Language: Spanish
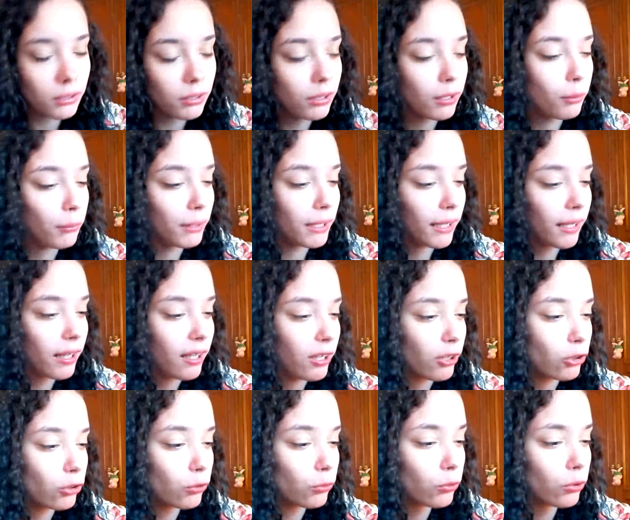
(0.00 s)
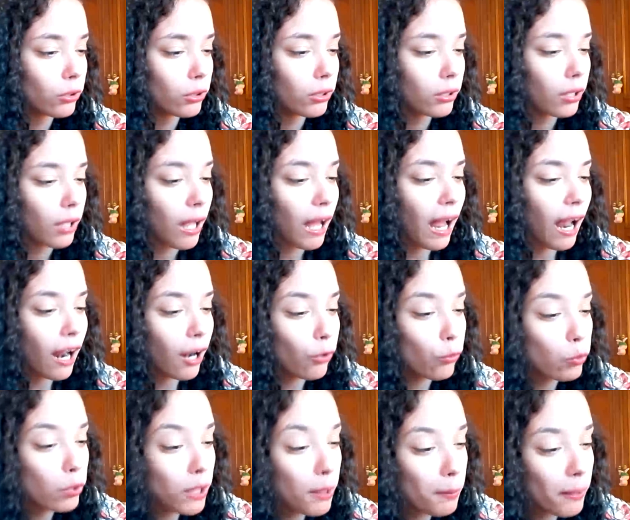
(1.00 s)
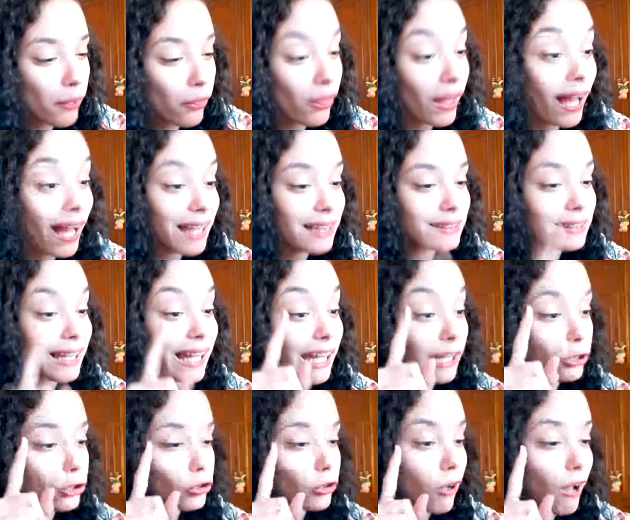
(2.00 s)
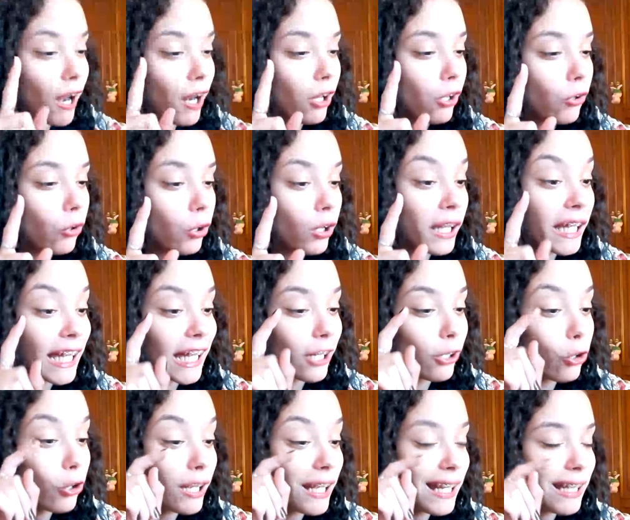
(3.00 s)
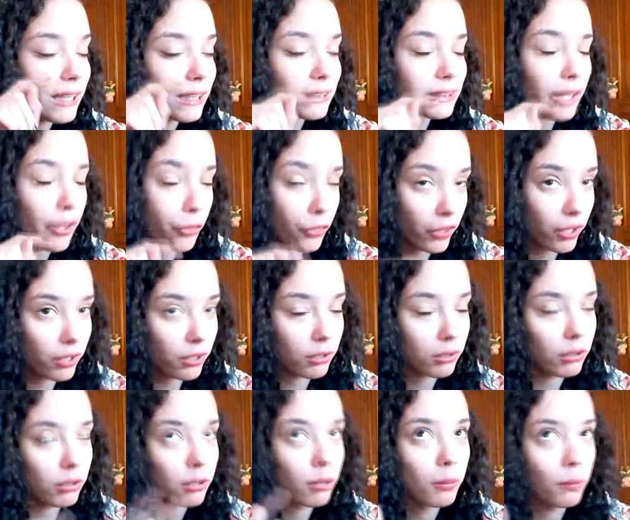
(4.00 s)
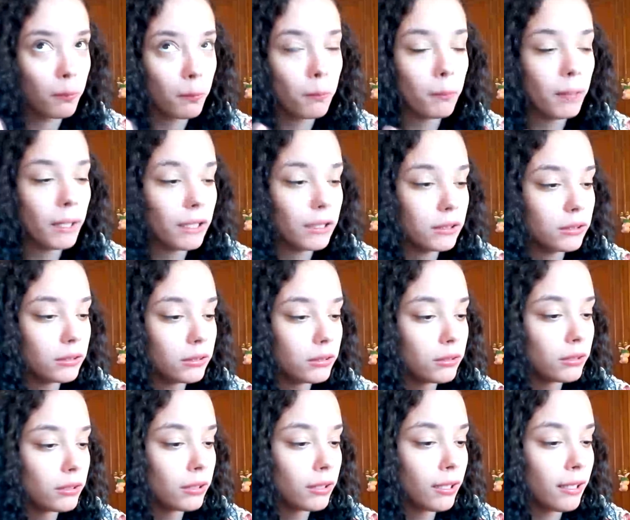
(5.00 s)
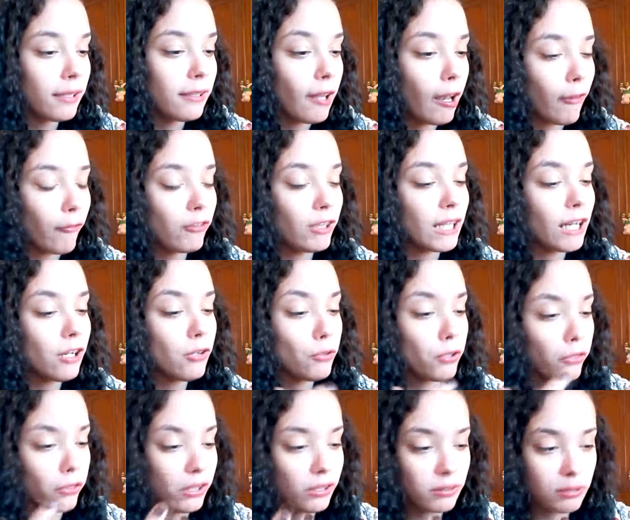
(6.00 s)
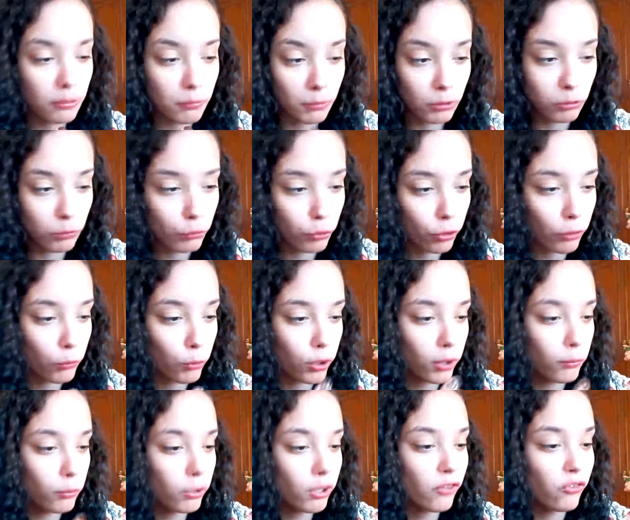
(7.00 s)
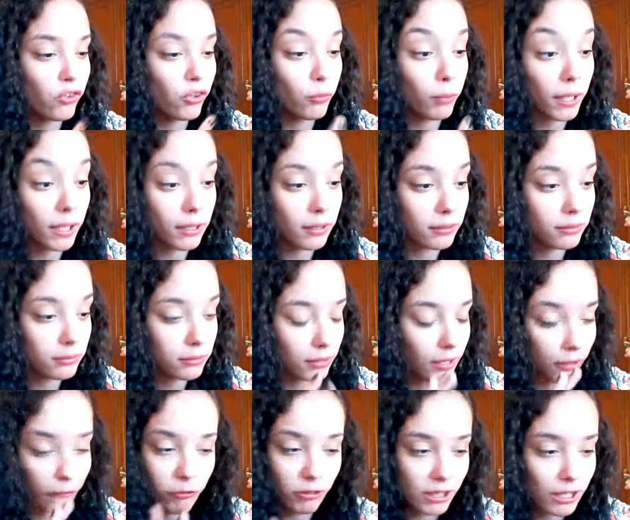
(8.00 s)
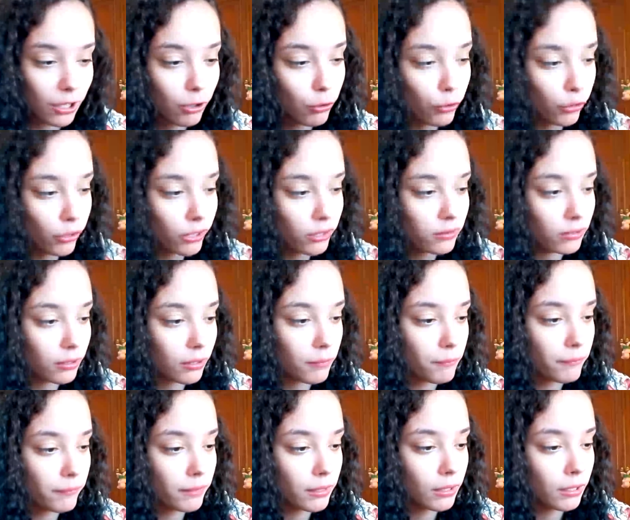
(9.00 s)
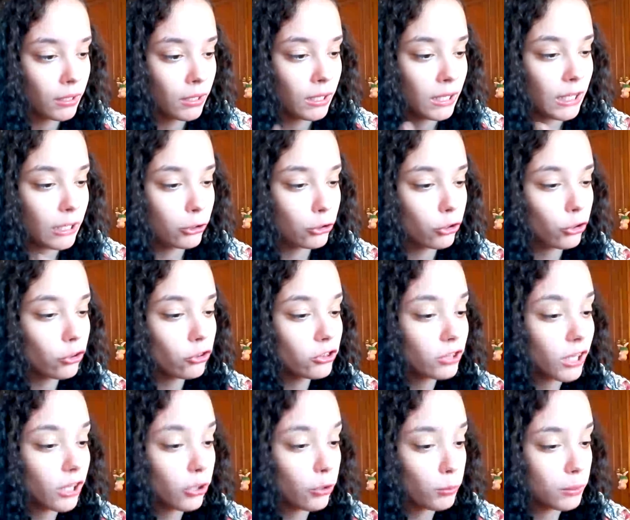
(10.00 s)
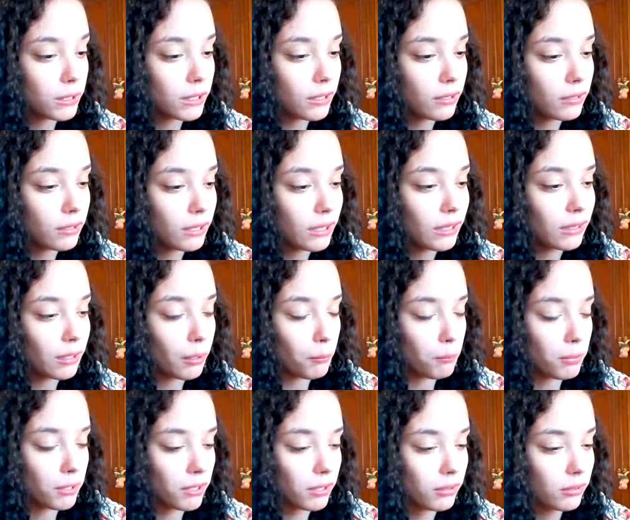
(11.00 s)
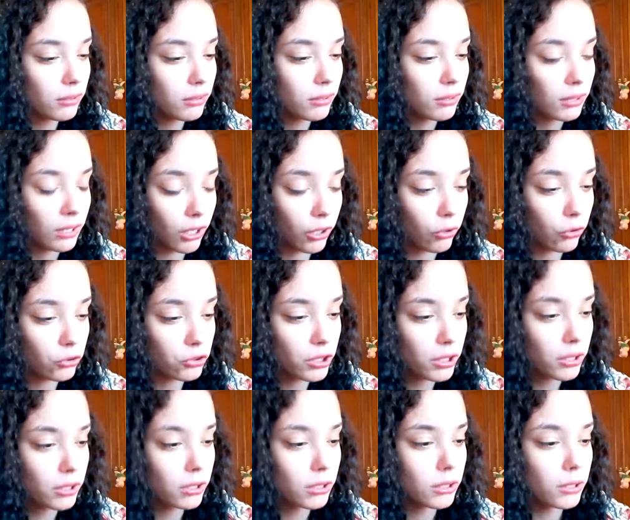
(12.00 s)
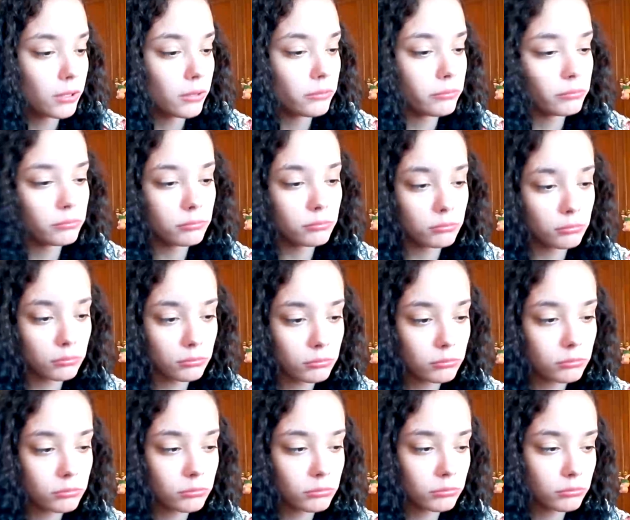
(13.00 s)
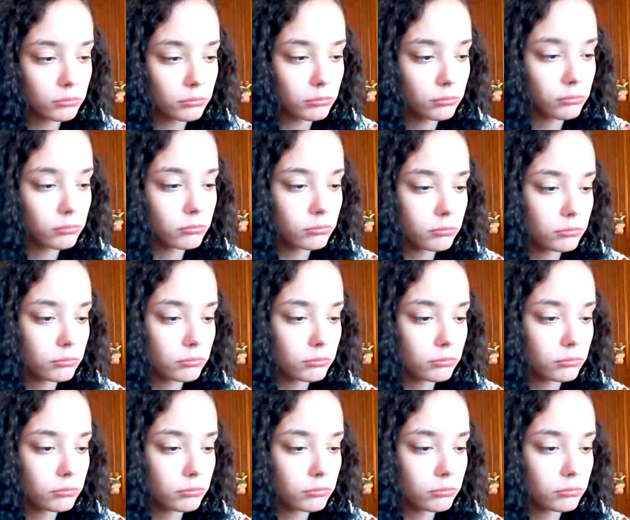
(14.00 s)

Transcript: que me han escrito. ¿Alguna vez has hecho algo que no querías hacer? Vale. Y al final lo hiciste, me supongo, porque pone Cibales. Al final lo hiciste. Y todo salió bien y también. ¿Qué cosa? Mm.